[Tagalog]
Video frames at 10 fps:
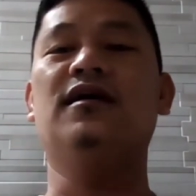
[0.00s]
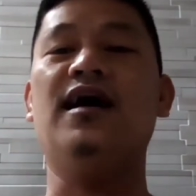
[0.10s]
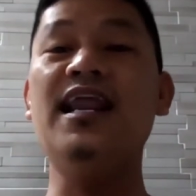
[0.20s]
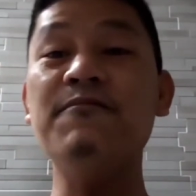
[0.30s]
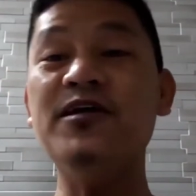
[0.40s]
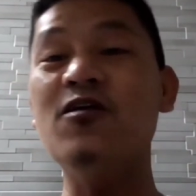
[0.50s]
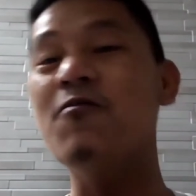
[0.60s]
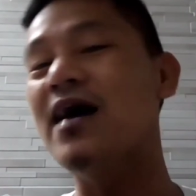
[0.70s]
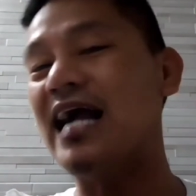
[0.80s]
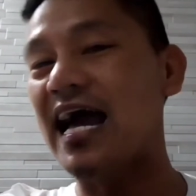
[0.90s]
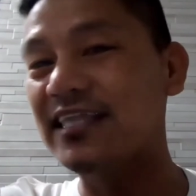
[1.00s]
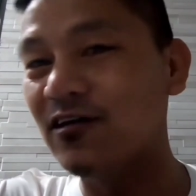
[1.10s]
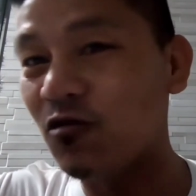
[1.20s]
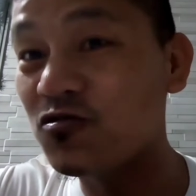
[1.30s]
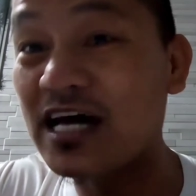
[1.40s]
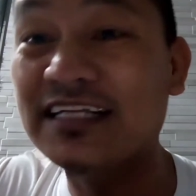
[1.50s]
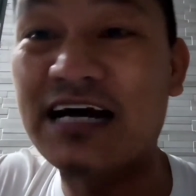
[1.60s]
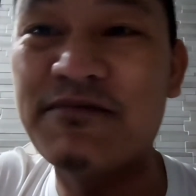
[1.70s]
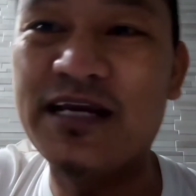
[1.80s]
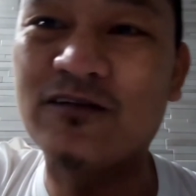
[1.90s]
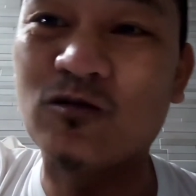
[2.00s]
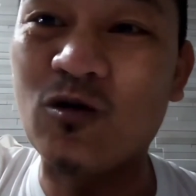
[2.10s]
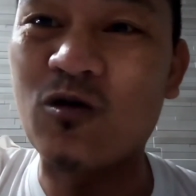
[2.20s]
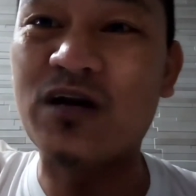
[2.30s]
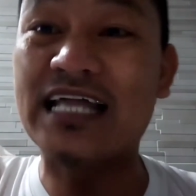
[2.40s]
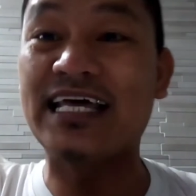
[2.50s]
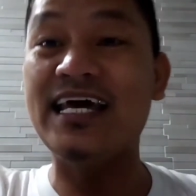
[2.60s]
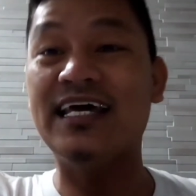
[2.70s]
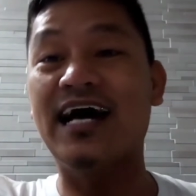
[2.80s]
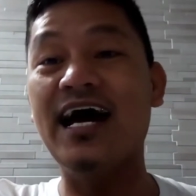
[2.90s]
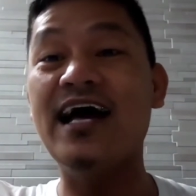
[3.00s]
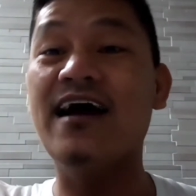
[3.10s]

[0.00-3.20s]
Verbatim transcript: Alam niyo mga ka-idol kung saan kami nagtuturo dati? Ha?